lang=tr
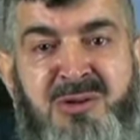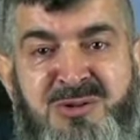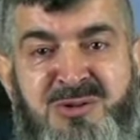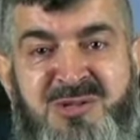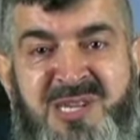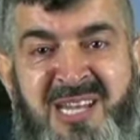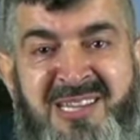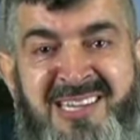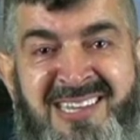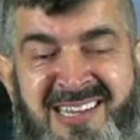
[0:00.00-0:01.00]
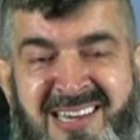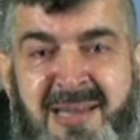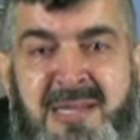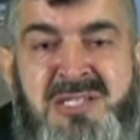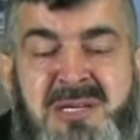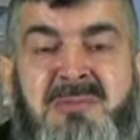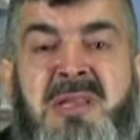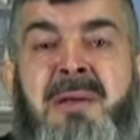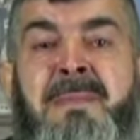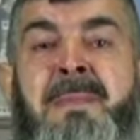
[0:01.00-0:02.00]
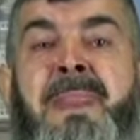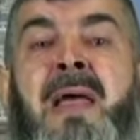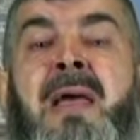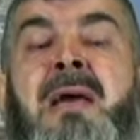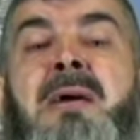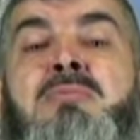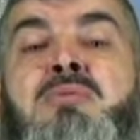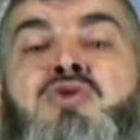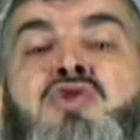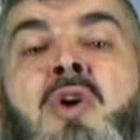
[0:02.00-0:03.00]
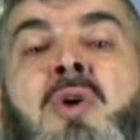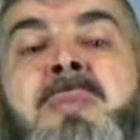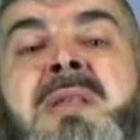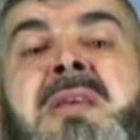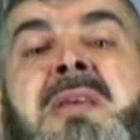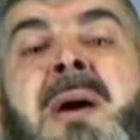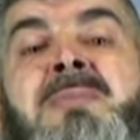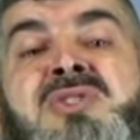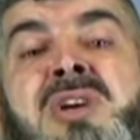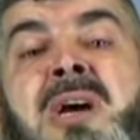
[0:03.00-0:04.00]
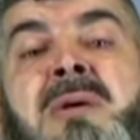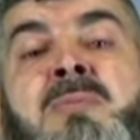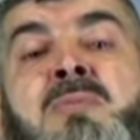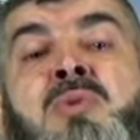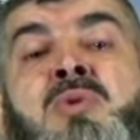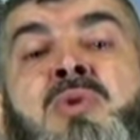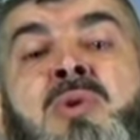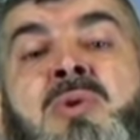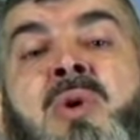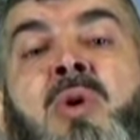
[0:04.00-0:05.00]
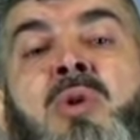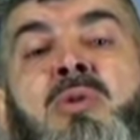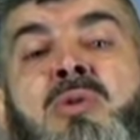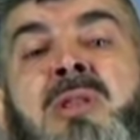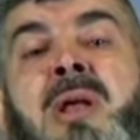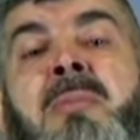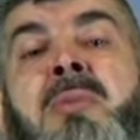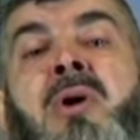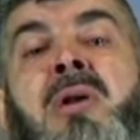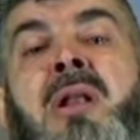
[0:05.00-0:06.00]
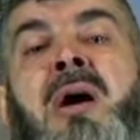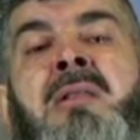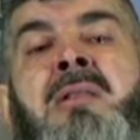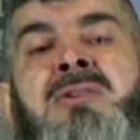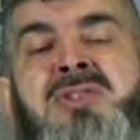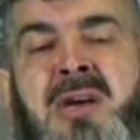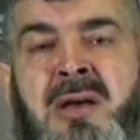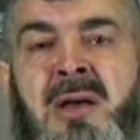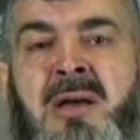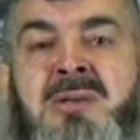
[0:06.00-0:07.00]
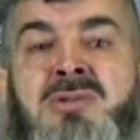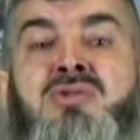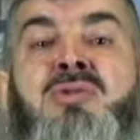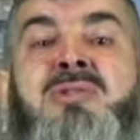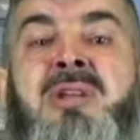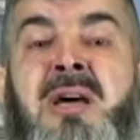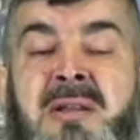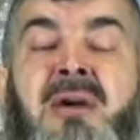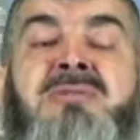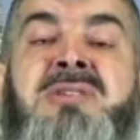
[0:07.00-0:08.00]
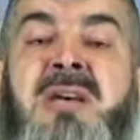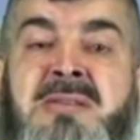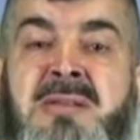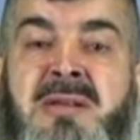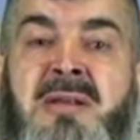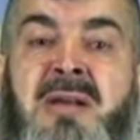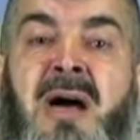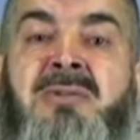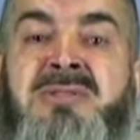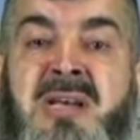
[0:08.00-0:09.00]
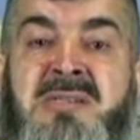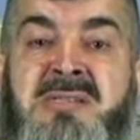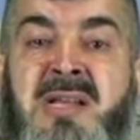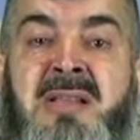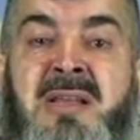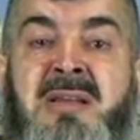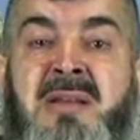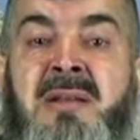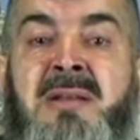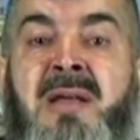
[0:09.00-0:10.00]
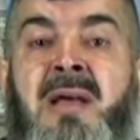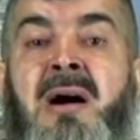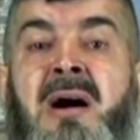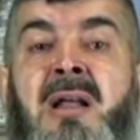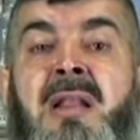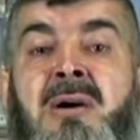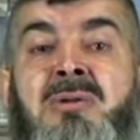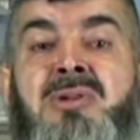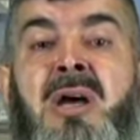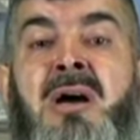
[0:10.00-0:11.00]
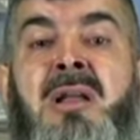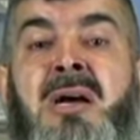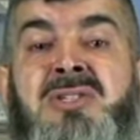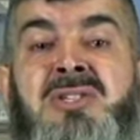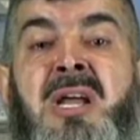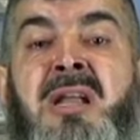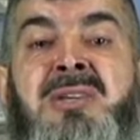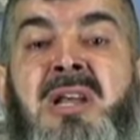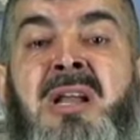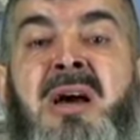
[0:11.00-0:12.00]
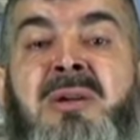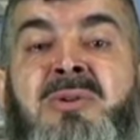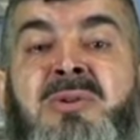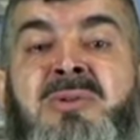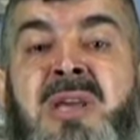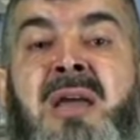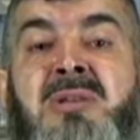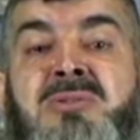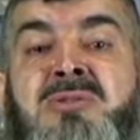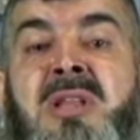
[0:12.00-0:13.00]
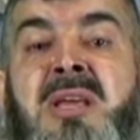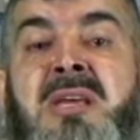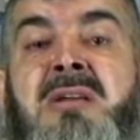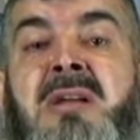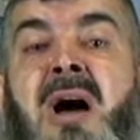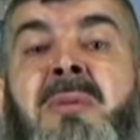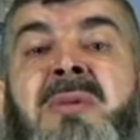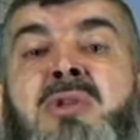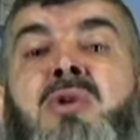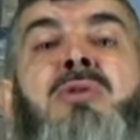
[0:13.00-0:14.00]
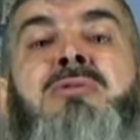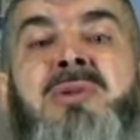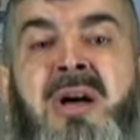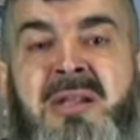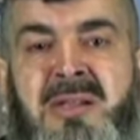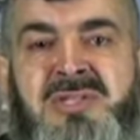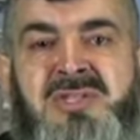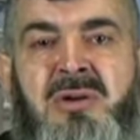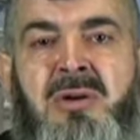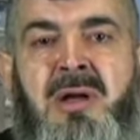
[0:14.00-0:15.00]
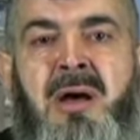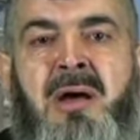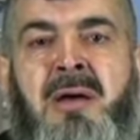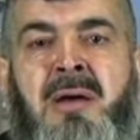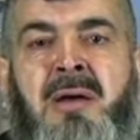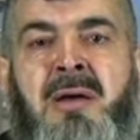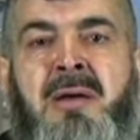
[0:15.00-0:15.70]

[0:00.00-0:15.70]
Ne diyorsun sen dedi. Şimdi bu sohbeti yapacak, bunu oğlunla böyle anlayacak Sultan Gavs, Haz Gavs Hazretleri'nin Allahu Teala Celle Celaluhu'nun yeryüzündeki rahmeti olduğunu anlatacak ona.